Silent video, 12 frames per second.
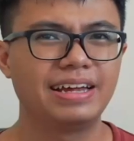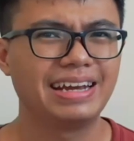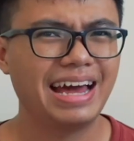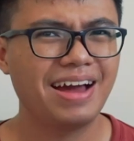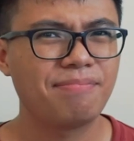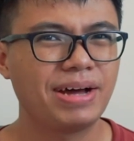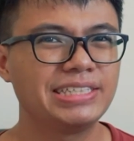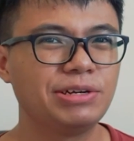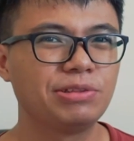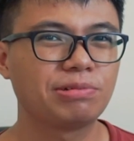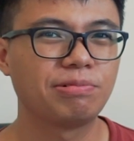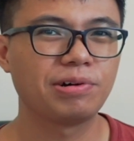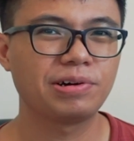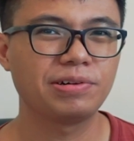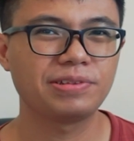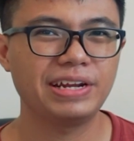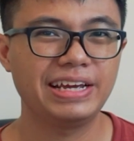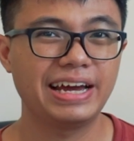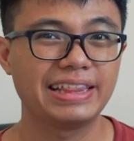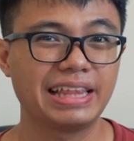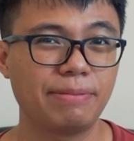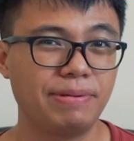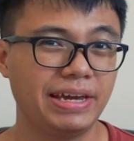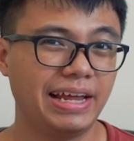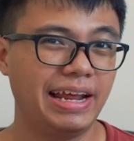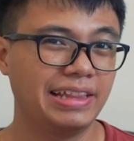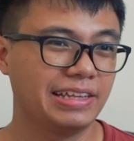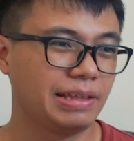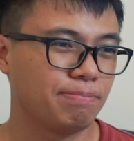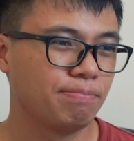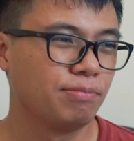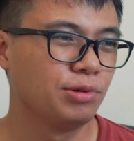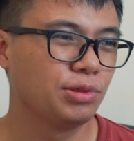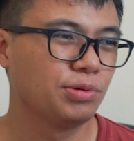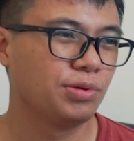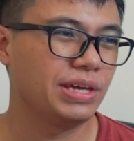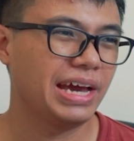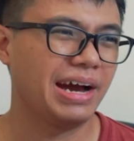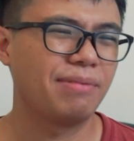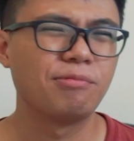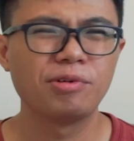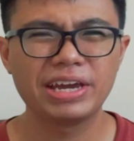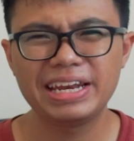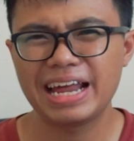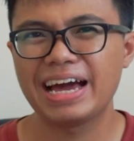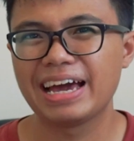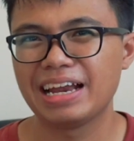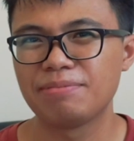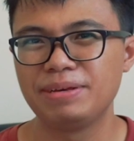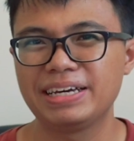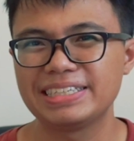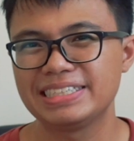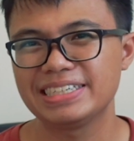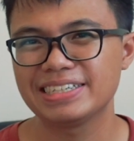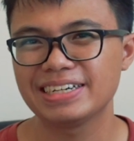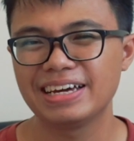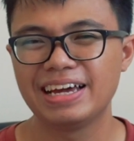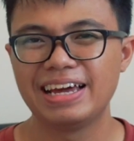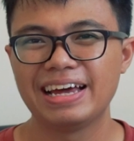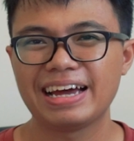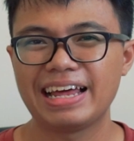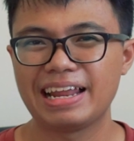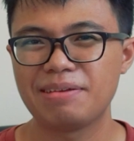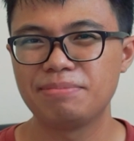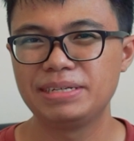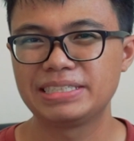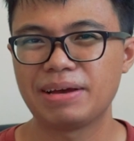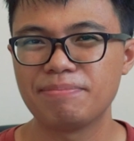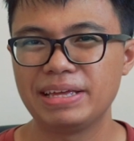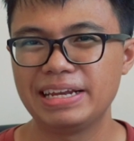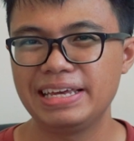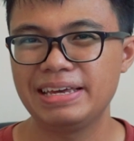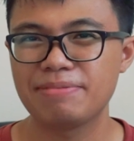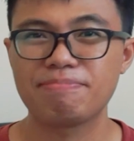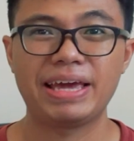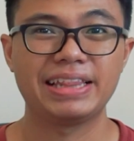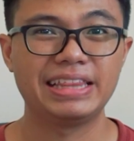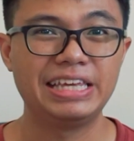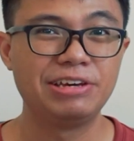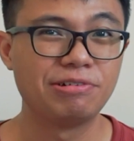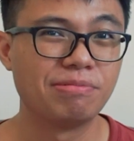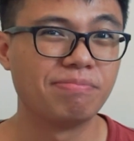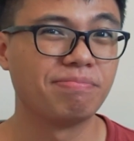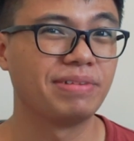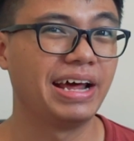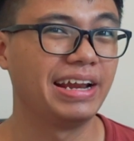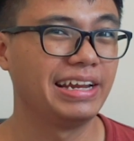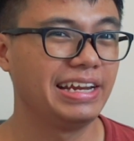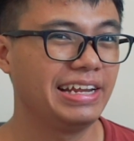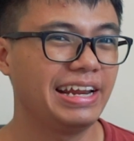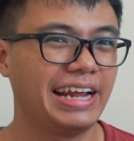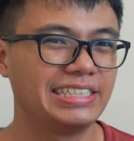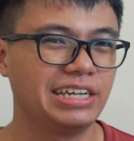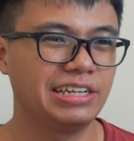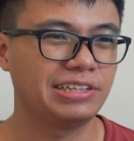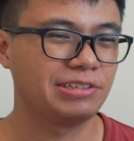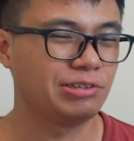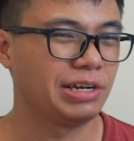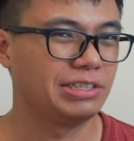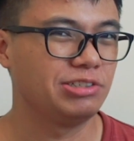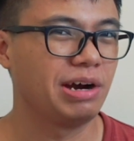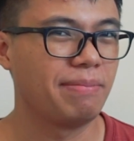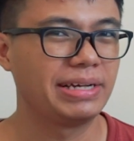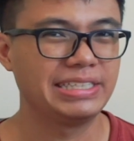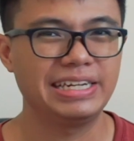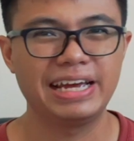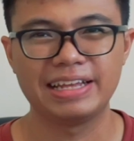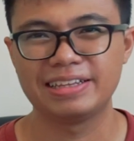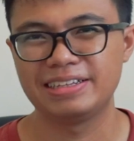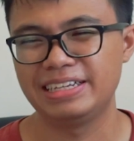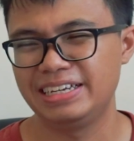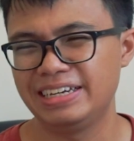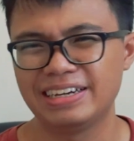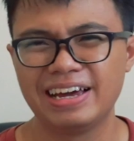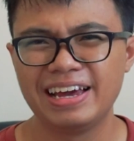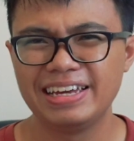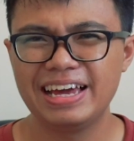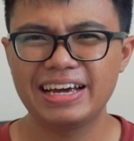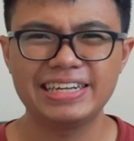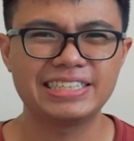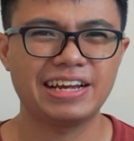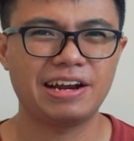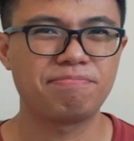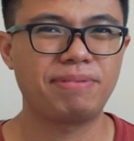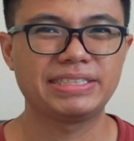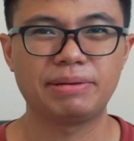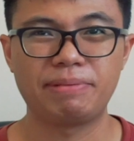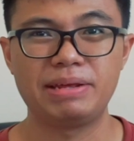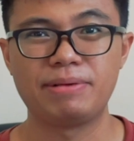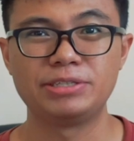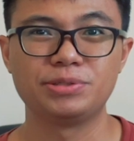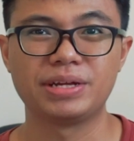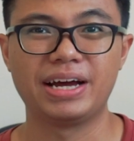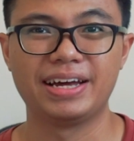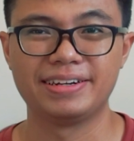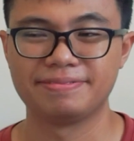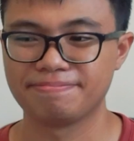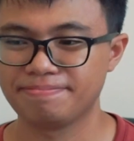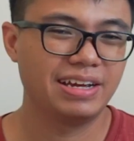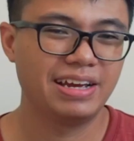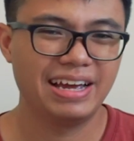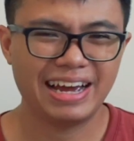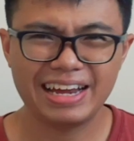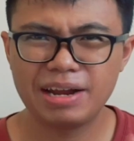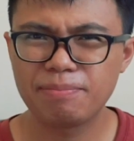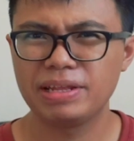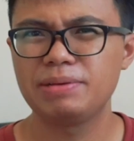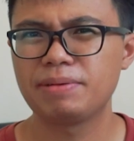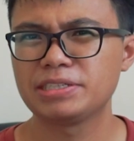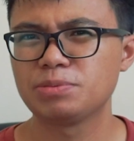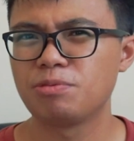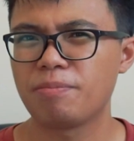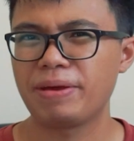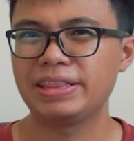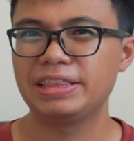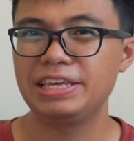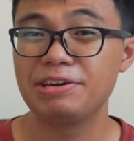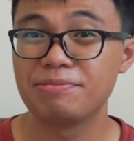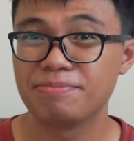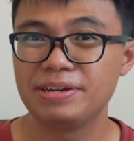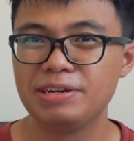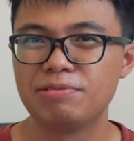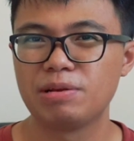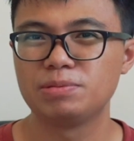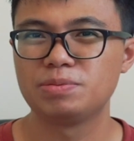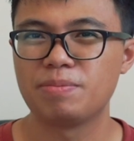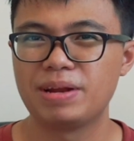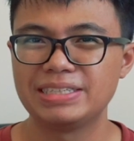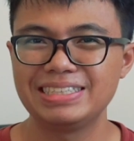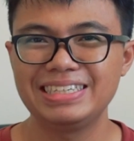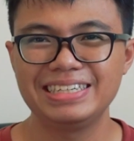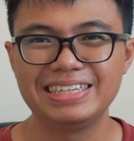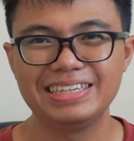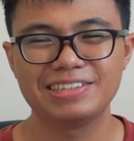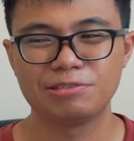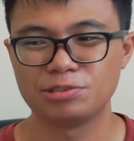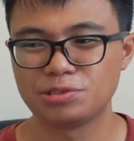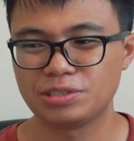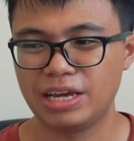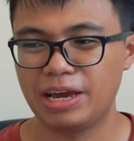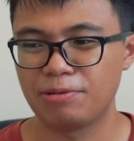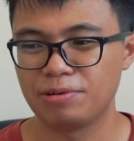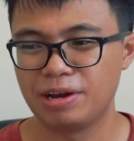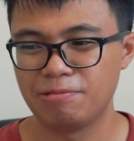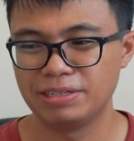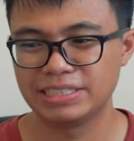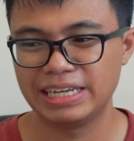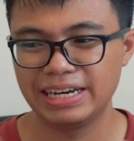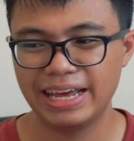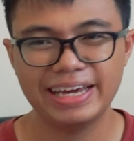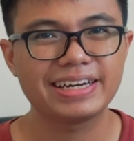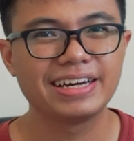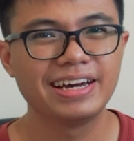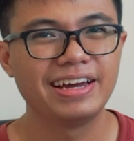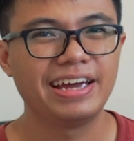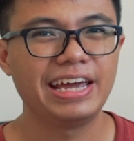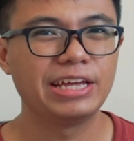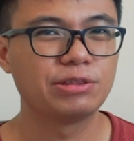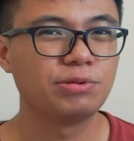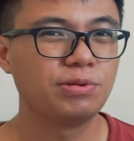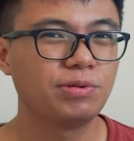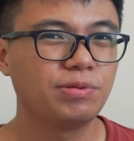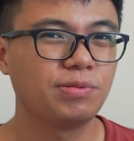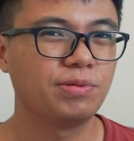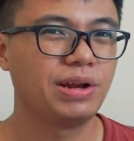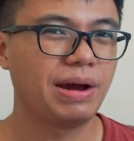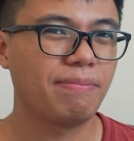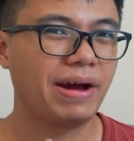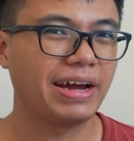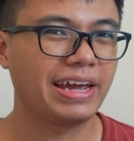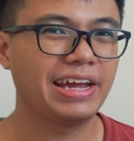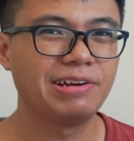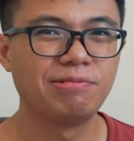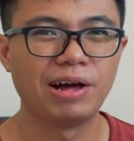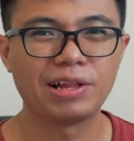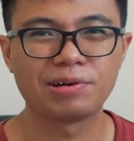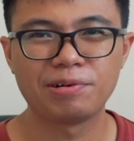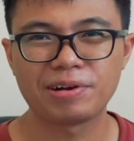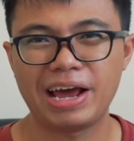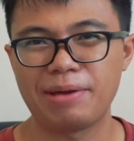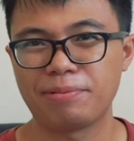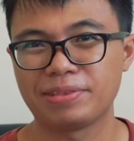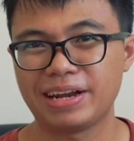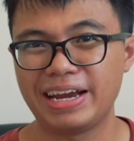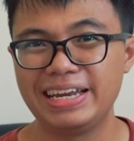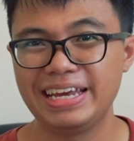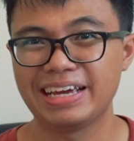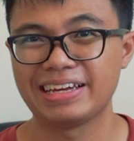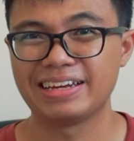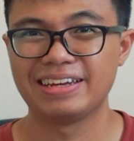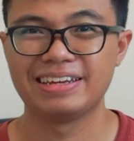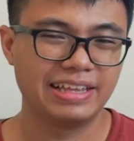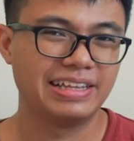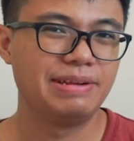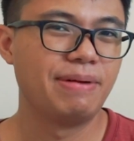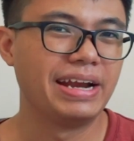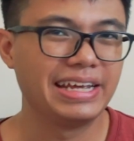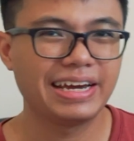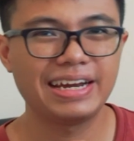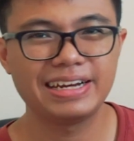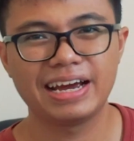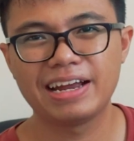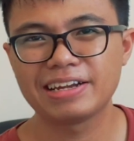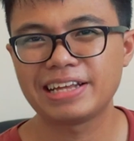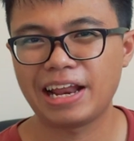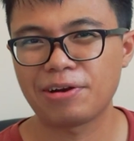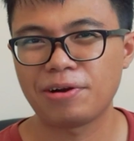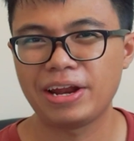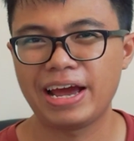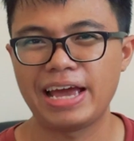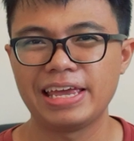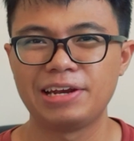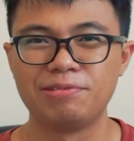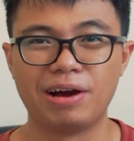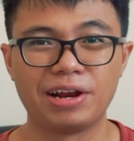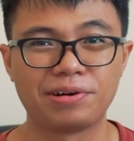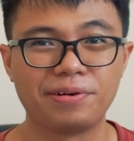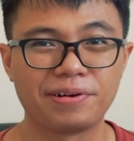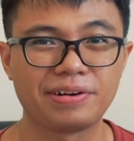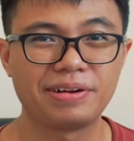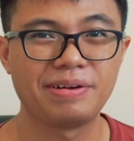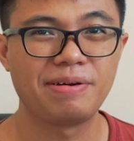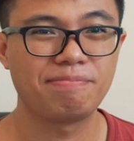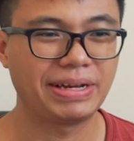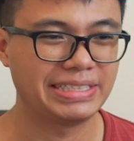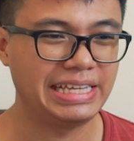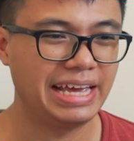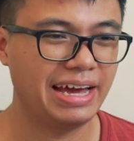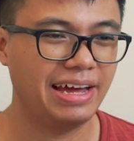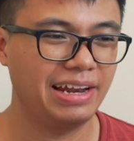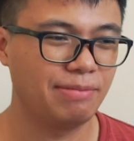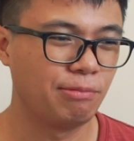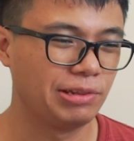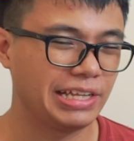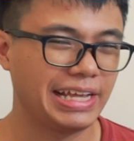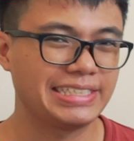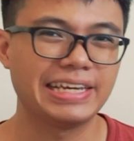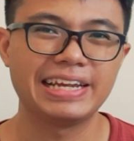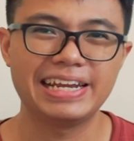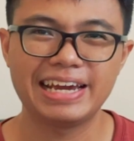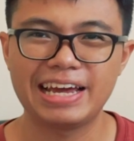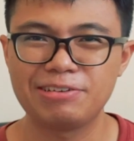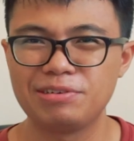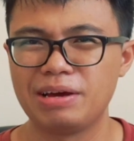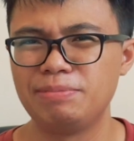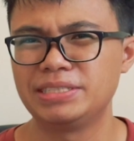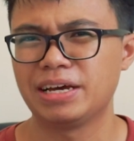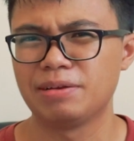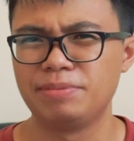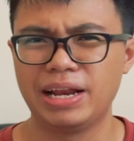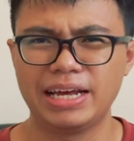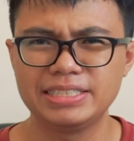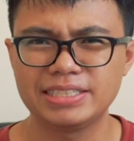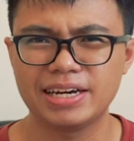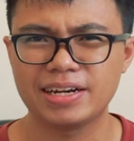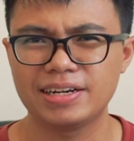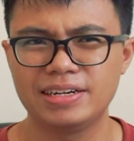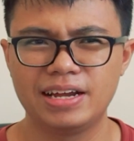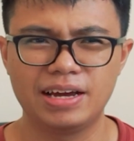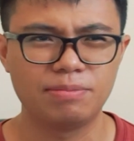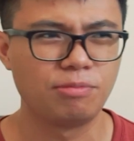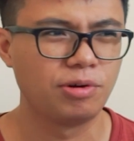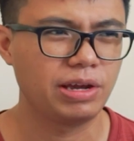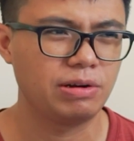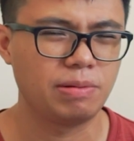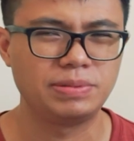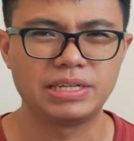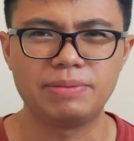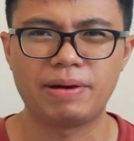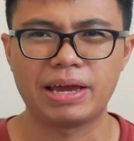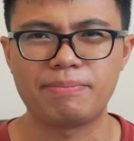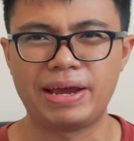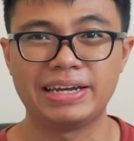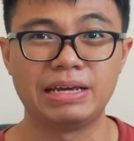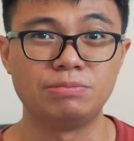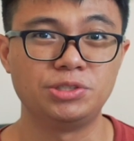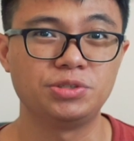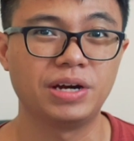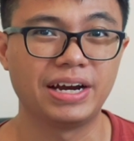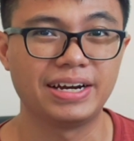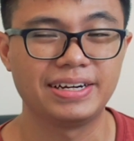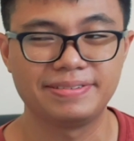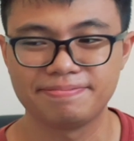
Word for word: Nah, masih untuk workload ringan tapi kalian tetap butuh yang mungkin agak lebih kenceng, kalian bisa milih Pentium dan ini range-nya juga masih di, di ya kisaran 4 sampai 5 jutaan. Karena pretty much semua Pentium di 2019 ini, khususnya yang udah Whiskey Lake, itu udah pakai dual core hyper hyperthreading dibandingkan dengan Celeron yang hanya dual core. Pastinya multitasking ringan udah bisa lebih lancar dan mungkin udah bisa dipakai main game juga.